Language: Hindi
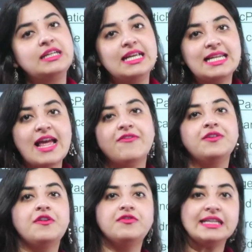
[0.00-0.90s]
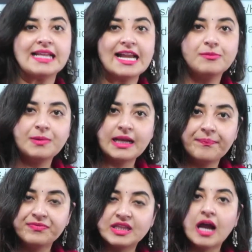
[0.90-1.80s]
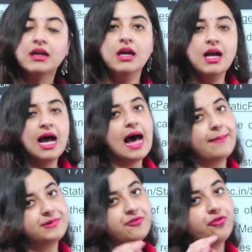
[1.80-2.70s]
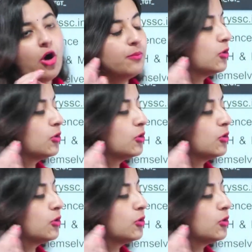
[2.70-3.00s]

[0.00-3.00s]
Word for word: 11:59 पीएम तक आप ये फॉर्म को